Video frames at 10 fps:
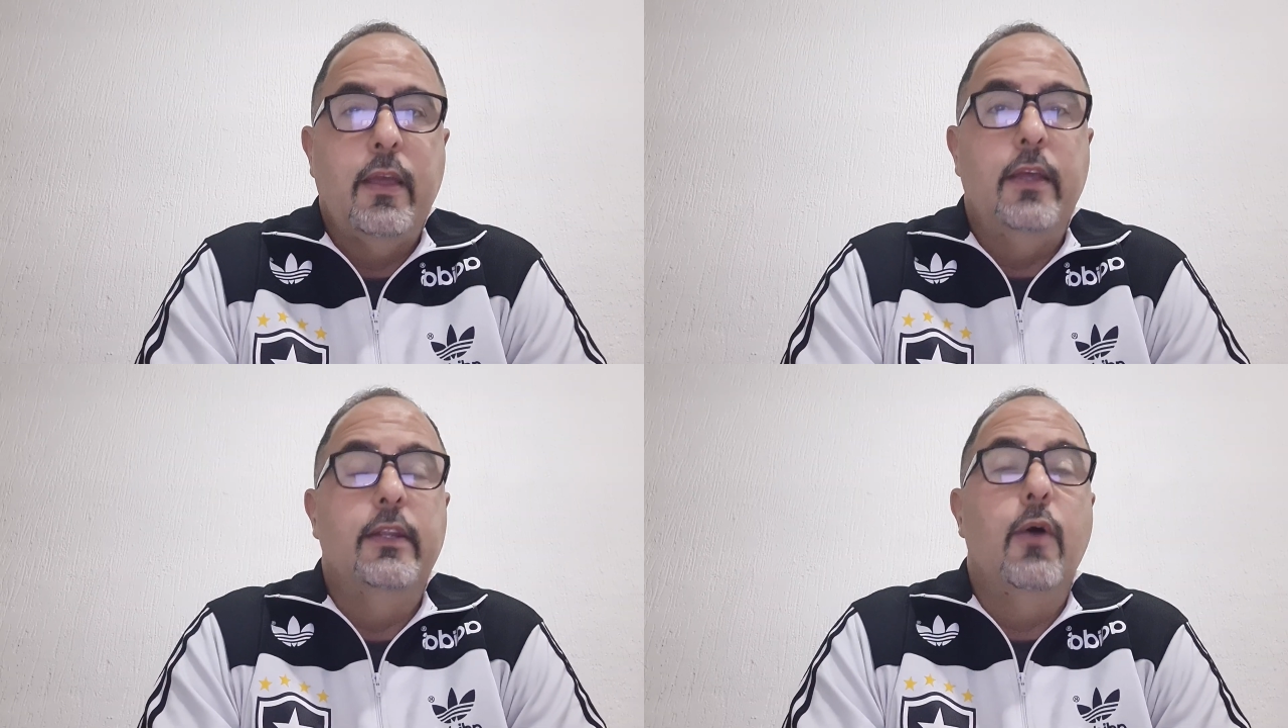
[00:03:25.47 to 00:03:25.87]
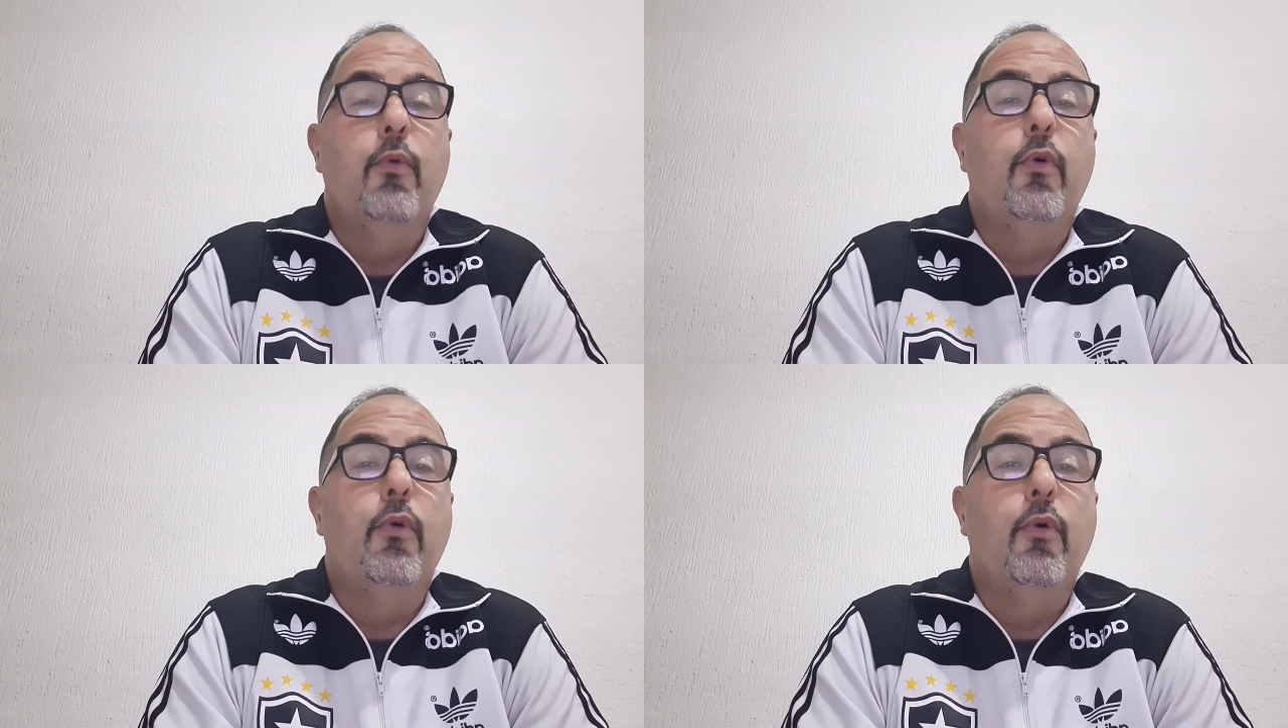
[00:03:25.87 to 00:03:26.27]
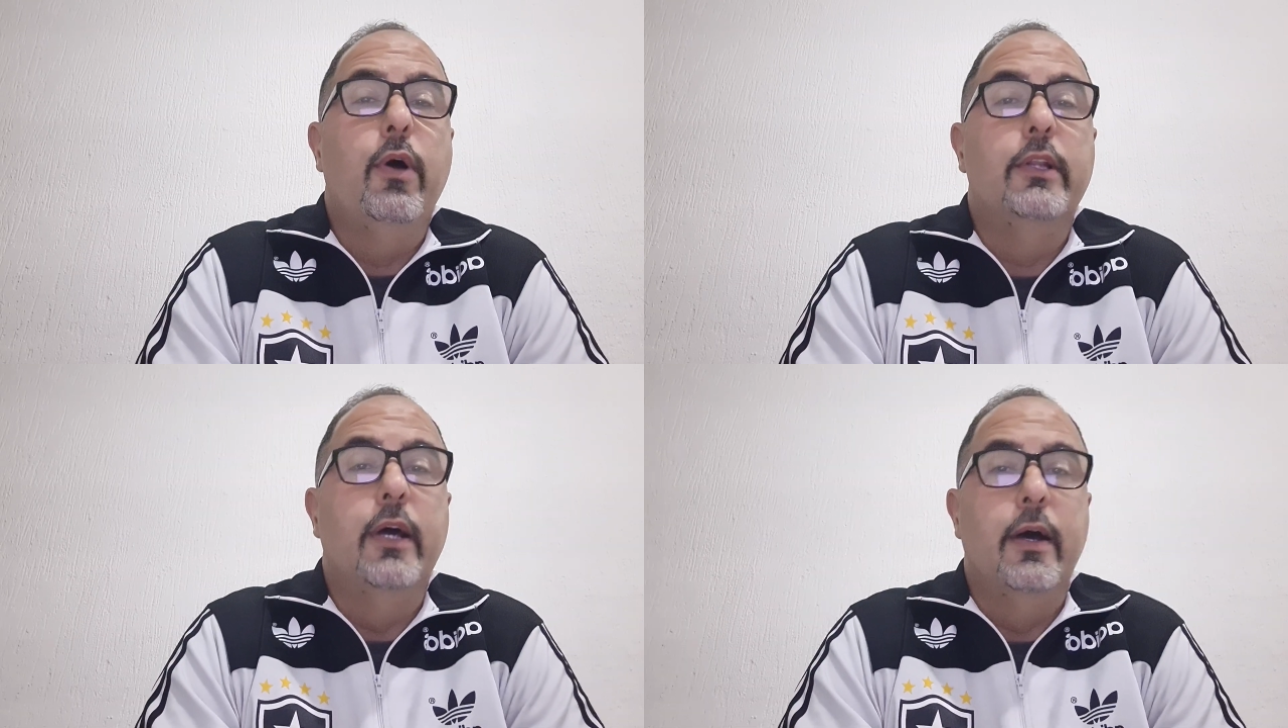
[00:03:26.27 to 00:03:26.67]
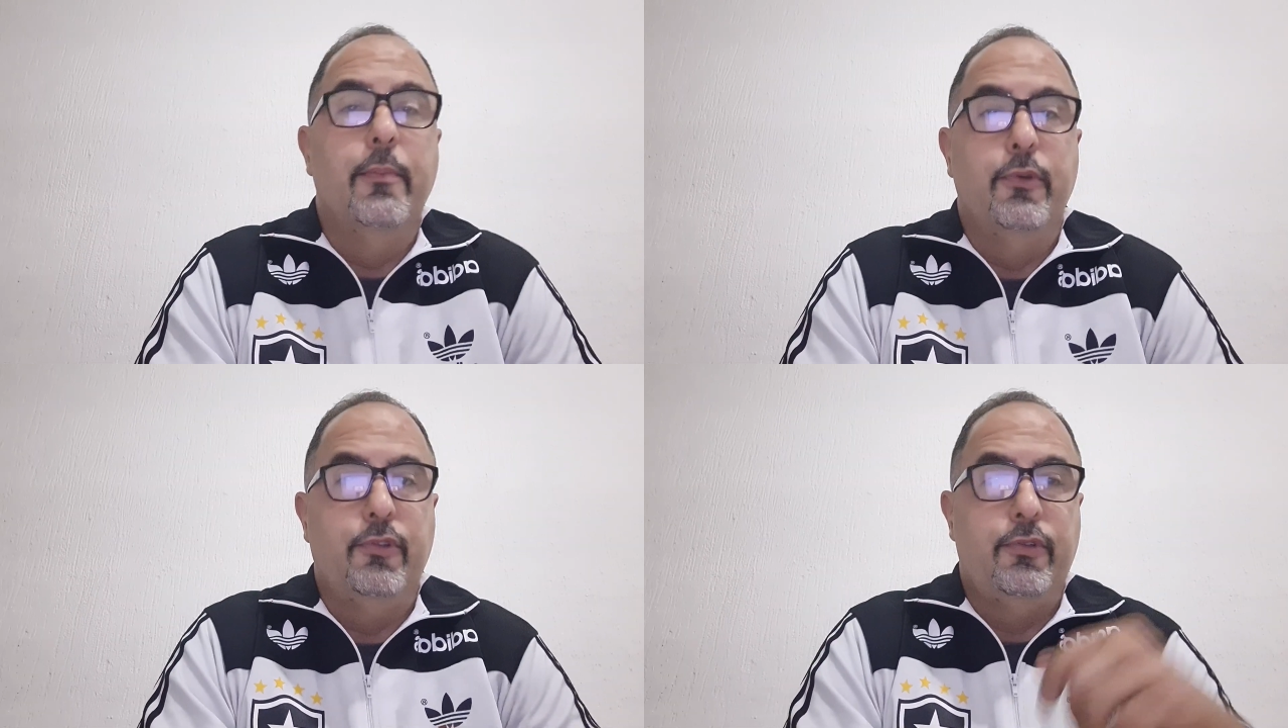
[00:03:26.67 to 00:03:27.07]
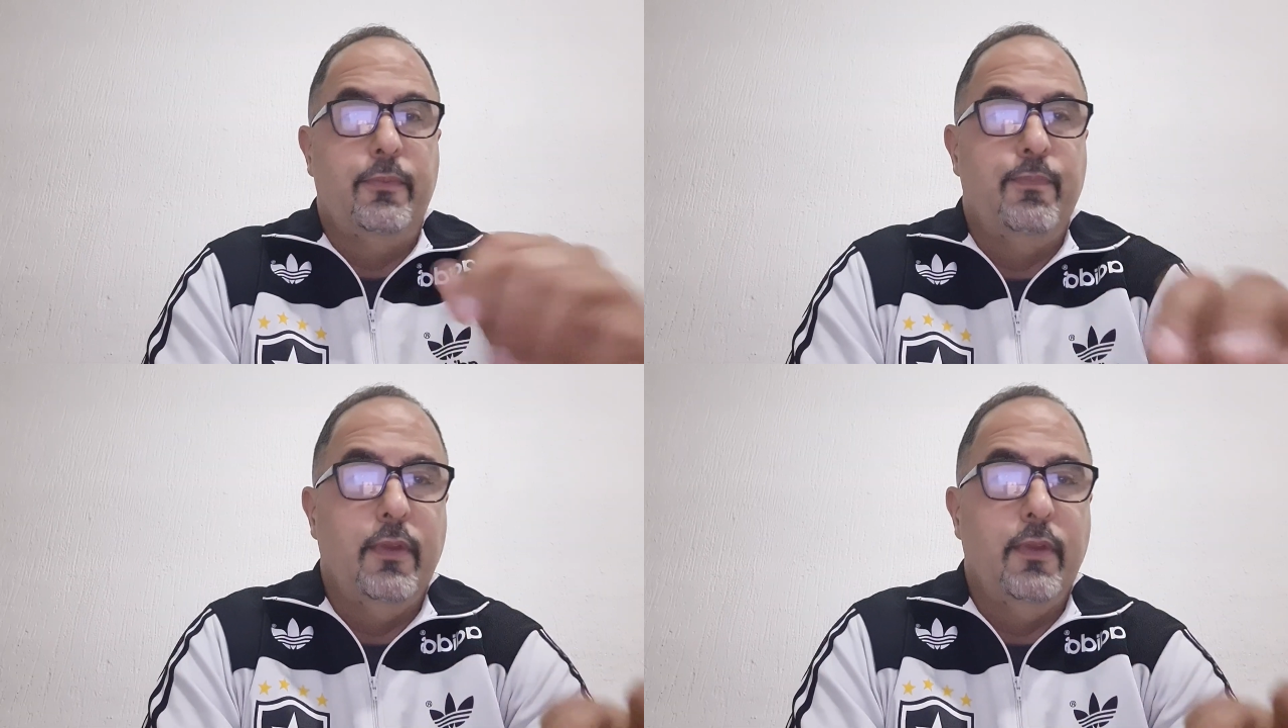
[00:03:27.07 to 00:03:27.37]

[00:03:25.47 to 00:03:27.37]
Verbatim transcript: que não concordamos